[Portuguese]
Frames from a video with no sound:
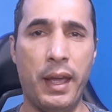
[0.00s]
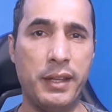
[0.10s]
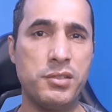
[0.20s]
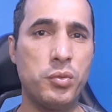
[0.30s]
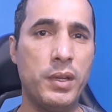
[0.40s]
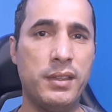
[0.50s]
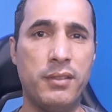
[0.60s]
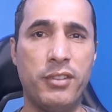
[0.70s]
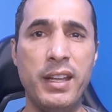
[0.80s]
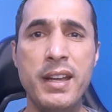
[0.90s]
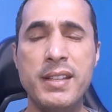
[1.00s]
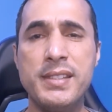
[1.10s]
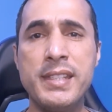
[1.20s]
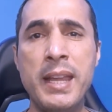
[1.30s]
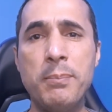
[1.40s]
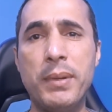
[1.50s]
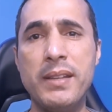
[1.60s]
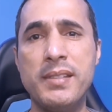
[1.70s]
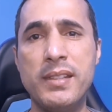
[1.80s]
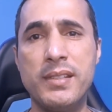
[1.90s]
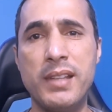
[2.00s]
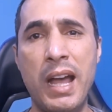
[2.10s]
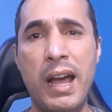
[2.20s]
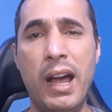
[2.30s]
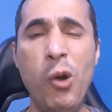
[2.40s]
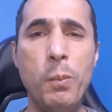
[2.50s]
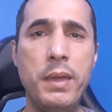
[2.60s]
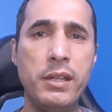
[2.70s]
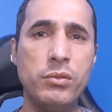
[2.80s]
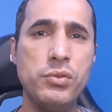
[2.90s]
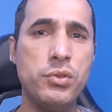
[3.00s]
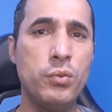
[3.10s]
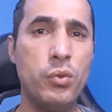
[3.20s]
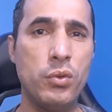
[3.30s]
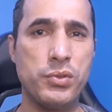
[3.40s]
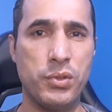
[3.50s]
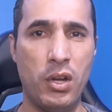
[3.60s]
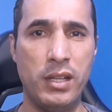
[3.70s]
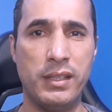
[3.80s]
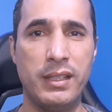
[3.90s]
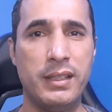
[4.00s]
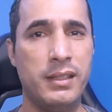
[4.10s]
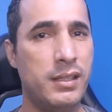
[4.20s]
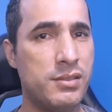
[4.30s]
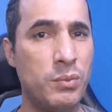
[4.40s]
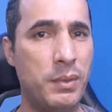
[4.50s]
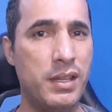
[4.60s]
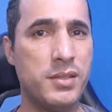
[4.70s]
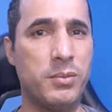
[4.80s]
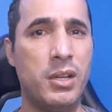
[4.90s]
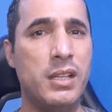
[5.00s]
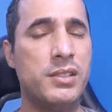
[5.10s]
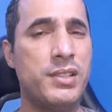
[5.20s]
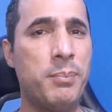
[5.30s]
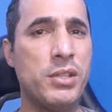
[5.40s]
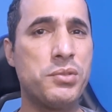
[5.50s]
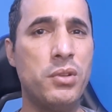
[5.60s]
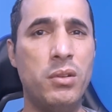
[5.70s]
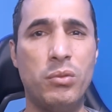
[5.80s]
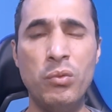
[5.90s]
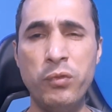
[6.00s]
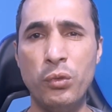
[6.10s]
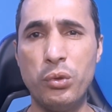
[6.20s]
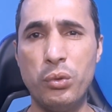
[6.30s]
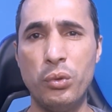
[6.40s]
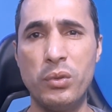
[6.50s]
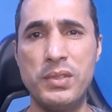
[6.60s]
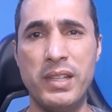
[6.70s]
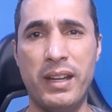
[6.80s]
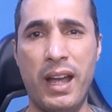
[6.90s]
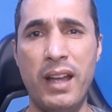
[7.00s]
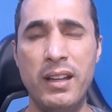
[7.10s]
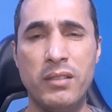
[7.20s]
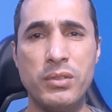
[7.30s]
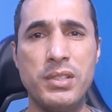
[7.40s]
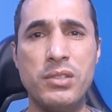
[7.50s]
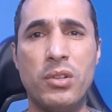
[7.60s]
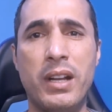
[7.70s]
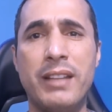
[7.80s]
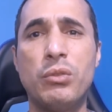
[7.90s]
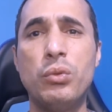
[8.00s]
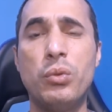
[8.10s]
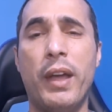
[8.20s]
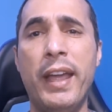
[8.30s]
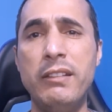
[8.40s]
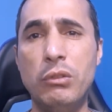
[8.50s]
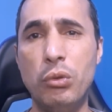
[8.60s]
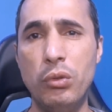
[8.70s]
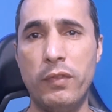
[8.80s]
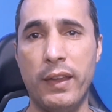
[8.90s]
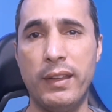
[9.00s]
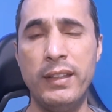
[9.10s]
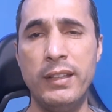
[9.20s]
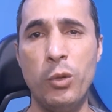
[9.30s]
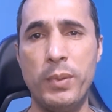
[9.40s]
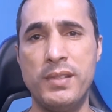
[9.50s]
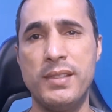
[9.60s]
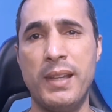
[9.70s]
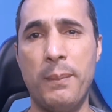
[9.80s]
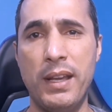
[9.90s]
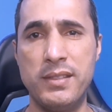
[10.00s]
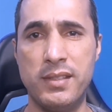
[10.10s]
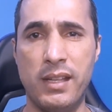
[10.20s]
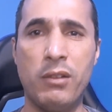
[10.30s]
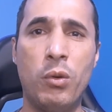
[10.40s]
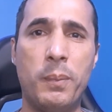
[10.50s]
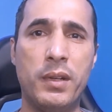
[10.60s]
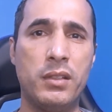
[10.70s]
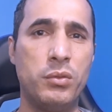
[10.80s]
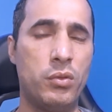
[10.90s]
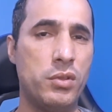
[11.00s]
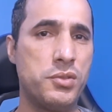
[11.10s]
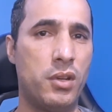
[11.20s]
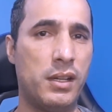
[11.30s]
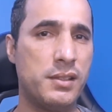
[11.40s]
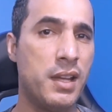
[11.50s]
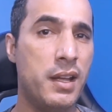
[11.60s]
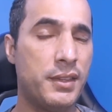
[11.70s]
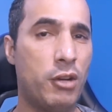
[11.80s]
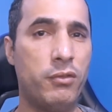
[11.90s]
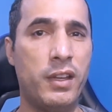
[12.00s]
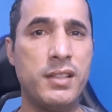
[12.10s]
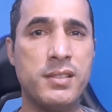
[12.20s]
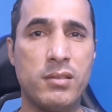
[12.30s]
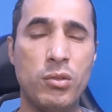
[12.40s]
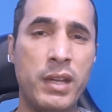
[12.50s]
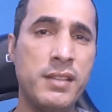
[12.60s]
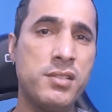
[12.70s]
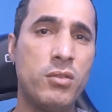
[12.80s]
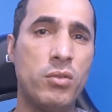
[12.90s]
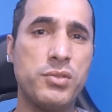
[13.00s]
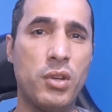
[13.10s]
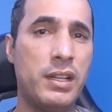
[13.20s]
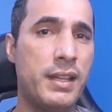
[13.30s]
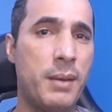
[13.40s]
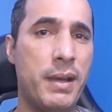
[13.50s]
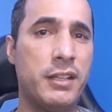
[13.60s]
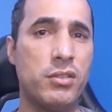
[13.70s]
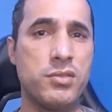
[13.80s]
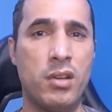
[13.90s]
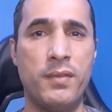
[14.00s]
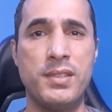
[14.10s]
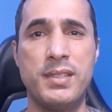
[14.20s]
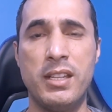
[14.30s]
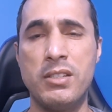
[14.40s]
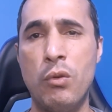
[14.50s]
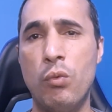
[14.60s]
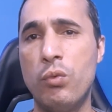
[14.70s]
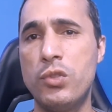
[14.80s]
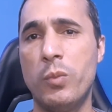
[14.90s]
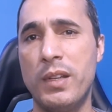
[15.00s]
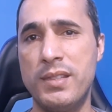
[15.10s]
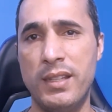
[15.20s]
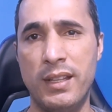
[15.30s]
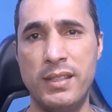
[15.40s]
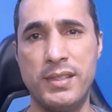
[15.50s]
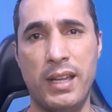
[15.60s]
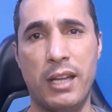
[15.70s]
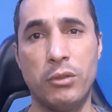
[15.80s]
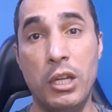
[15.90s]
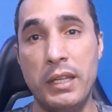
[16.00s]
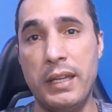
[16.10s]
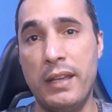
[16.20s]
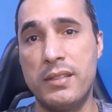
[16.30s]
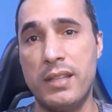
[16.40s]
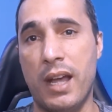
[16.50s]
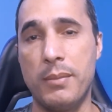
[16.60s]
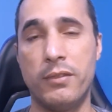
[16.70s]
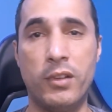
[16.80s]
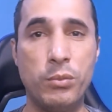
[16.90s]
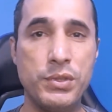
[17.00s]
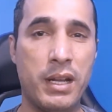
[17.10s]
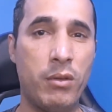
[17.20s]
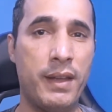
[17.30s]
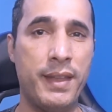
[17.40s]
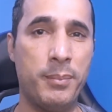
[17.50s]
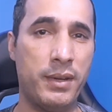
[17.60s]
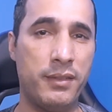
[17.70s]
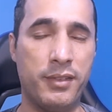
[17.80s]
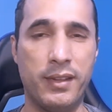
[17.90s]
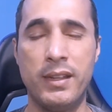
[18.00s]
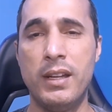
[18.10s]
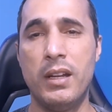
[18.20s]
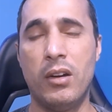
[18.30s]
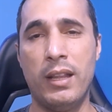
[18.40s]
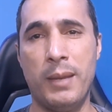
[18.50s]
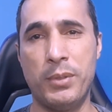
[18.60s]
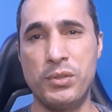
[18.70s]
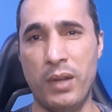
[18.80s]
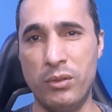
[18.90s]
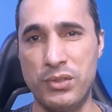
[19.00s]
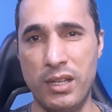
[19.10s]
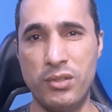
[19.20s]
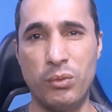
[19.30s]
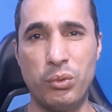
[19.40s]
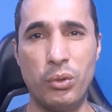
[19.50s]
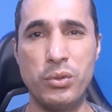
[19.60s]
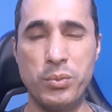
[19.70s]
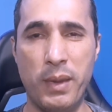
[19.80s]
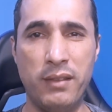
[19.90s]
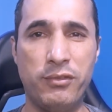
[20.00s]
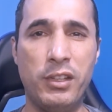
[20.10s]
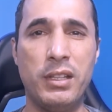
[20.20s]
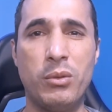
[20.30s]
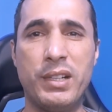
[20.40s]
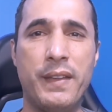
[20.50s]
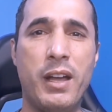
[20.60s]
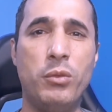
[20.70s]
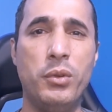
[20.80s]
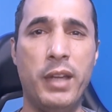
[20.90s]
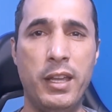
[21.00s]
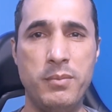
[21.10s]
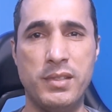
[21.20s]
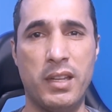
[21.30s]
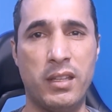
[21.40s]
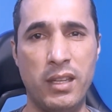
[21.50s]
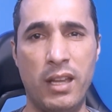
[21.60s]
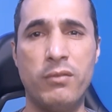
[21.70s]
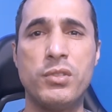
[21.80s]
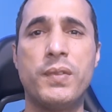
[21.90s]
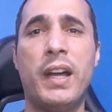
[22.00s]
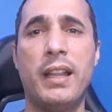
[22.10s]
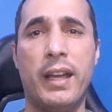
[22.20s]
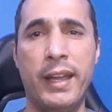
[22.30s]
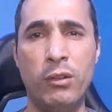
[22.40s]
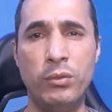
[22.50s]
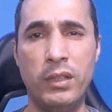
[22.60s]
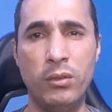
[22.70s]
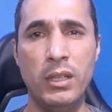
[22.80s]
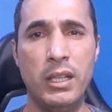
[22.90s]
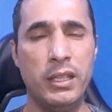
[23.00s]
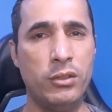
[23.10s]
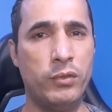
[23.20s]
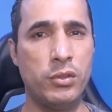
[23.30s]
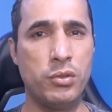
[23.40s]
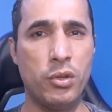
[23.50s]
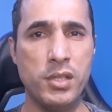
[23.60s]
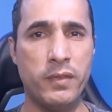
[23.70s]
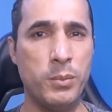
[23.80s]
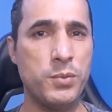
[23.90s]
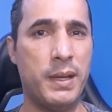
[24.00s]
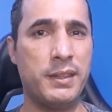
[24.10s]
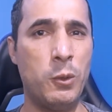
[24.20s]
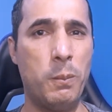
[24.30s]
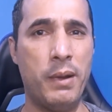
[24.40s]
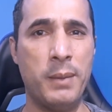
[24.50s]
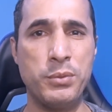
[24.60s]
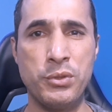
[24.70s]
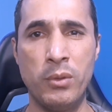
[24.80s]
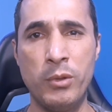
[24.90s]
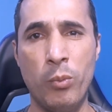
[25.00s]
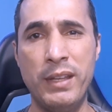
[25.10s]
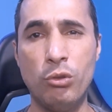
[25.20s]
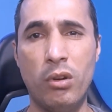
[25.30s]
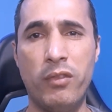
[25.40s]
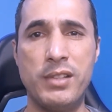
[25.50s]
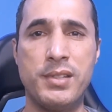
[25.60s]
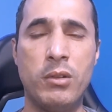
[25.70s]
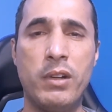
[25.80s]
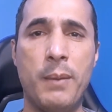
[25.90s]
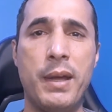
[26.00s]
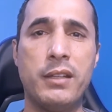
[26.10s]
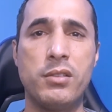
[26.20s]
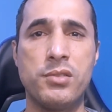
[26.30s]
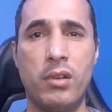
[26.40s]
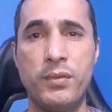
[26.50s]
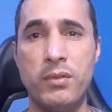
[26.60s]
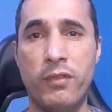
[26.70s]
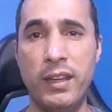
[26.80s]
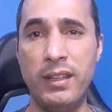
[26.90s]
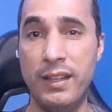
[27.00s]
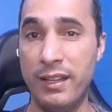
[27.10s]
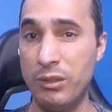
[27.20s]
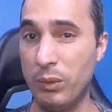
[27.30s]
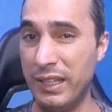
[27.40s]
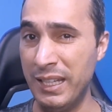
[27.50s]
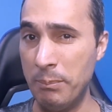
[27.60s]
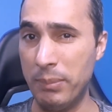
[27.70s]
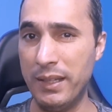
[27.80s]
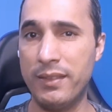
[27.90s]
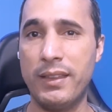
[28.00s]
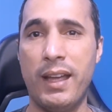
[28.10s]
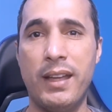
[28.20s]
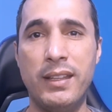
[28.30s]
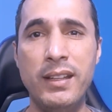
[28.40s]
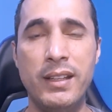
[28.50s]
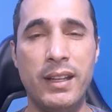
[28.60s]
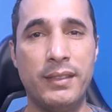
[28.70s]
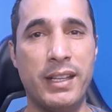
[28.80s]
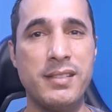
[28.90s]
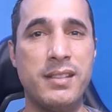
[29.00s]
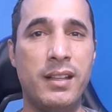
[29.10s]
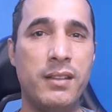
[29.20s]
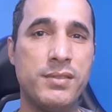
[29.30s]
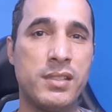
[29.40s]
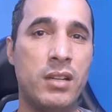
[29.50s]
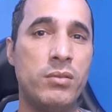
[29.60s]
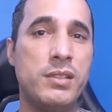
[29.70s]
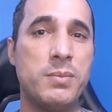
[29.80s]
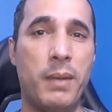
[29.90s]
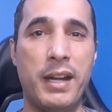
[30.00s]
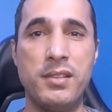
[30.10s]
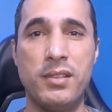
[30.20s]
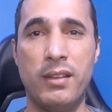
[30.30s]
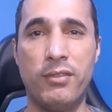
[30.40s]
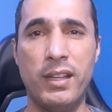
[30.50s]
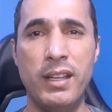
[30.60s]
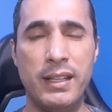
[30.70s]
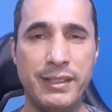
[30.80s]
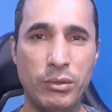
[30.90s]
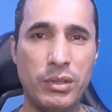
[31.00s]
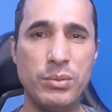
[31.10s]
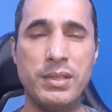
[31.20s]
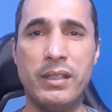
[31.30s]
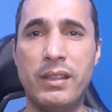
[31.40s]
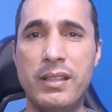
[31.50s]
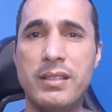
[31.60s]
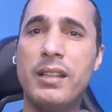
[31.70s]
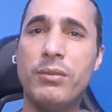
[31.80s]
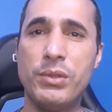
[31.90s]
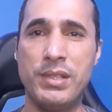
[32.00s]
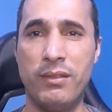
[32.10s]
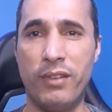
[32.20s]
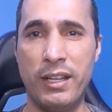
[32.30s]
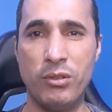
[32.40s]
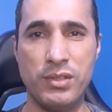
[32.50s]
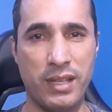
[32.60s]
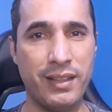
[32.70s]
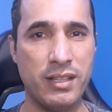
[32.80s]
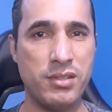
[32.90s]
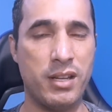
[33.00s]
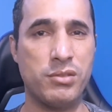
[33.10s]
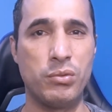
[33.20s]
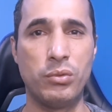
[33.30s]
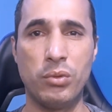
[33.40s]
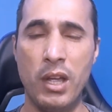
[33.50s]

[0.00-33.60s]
em sua TV sem precisar ao menos de um console? Isso mesmo. Já pensou? Um futuro será você jogar tudo em nuvem e não precisar mais estar comprando consoles. Talvez este console da Microsoft seja o último a ser lançado. Quem sabe? Vamos aguardar para ver. Olá pessoal, sejam todos bem-vindos ao canal New Games, aqui quem vos fala é o Nil e no vídeo de hoje vamos bater um papo sobre uma inovação que a Microsoft vem querendo implantar aí nas televisão Smart TV e eu tenho certeza que você vai gostar deste assunto.